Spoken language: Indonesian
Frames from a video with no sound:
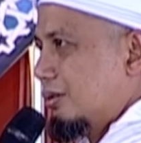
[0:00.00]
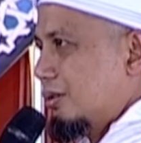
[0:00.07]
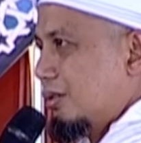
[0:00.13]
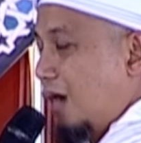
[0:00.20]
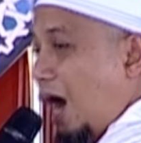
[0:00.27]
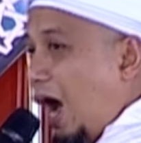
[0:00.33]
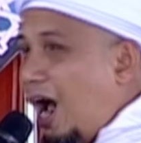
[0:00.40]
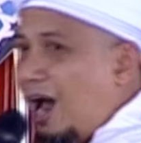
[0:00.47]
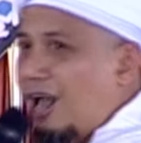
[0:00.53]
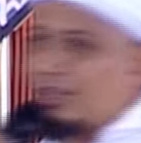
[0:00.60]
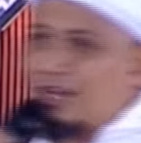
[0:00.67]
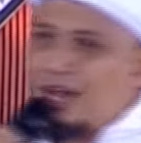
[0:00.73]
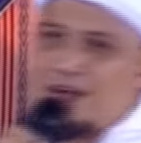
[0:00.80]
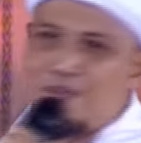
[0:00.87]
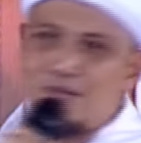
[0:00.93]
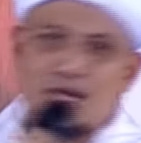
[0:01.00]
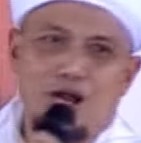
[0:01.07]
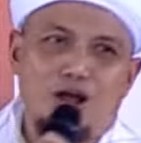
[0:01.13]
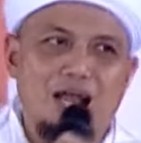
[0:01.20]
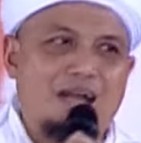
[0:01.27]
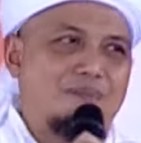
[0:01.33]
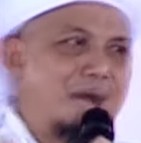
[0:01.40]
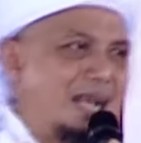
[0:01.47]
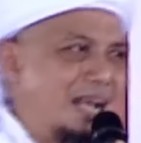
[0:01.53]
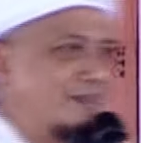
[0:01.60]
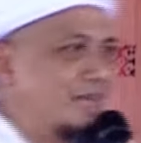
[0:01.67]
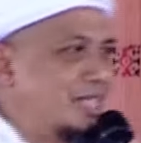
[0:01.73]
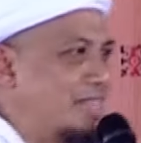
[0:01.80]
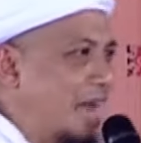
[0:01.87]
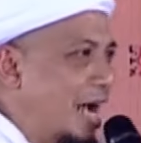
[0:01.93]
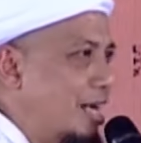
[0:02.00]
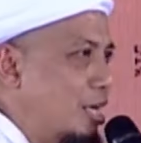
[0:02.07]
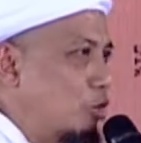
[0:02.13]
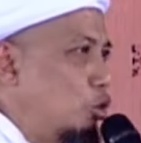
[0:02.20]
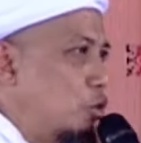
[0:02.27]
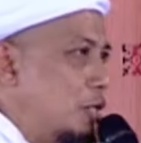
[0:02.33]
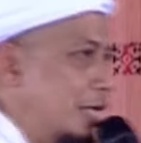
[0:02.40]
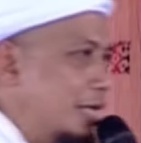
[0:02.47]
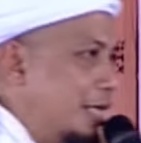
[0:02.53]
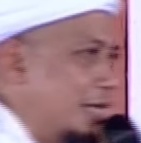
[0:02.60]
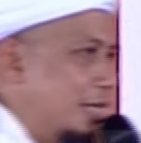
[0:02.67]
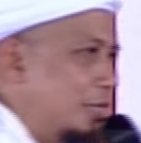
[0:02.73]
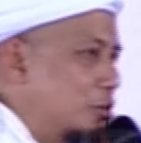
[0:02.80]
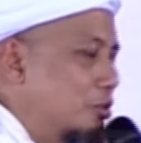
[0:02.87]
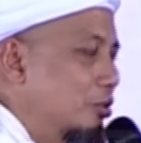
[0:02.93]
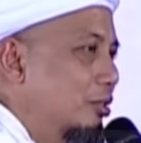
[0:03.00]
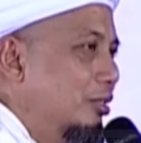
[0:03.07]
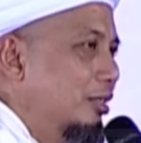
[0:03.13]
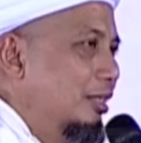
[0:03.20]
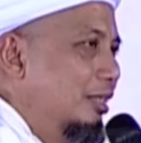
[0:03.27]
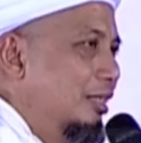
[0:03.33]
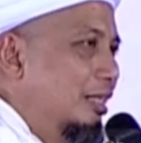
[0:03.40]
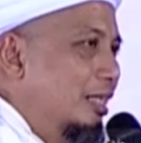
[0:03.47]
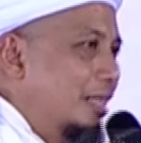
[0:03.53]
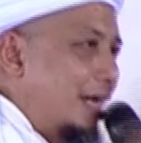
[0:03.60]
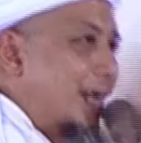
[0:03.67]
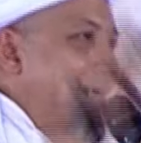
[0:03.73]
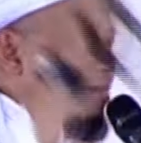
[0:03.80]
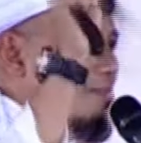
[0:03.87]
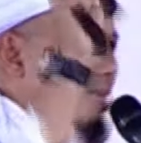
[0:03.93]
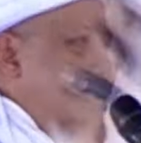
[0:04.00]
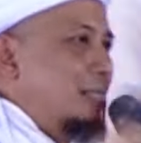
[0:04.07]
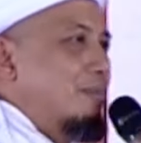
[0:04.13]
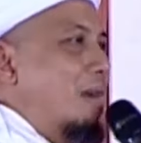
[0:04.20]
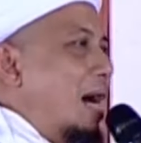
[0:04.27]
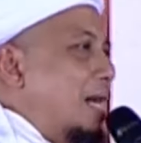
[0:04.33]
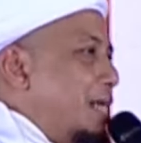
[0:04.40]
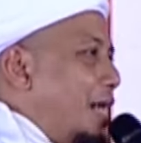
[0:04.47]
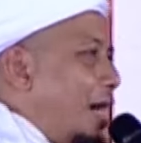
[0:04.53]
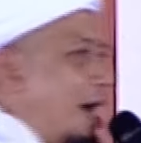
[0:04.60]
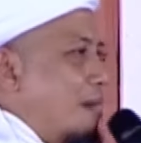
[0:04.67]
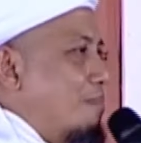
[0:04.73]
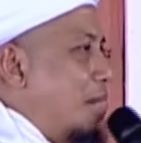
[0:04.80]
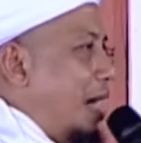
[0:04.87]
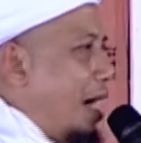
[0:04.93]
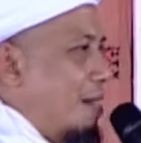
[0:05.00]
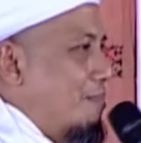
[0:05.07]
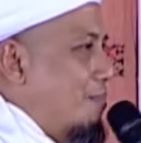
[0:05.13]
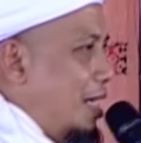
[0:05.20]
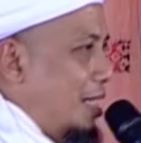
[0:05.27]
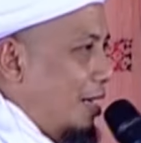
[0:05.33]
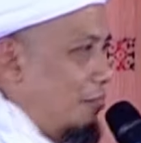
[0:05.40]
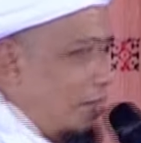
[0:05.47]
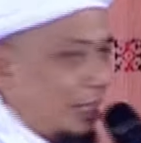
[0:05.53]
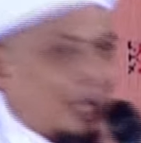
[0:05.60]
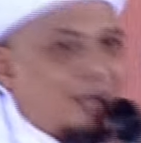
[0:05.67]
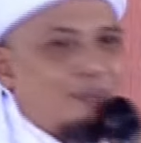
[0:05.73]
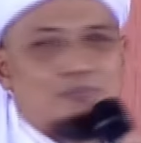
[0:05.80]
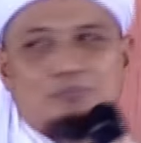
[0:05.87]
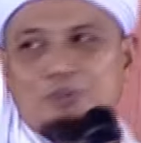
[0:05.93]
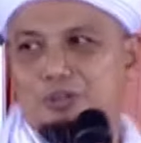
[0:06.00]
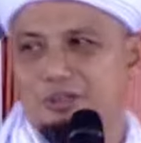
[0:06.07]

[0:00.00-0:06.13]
Allah menolak bala bencana untuk negeri itu. Karena masih banyak hamba-hamba yang minta ampun.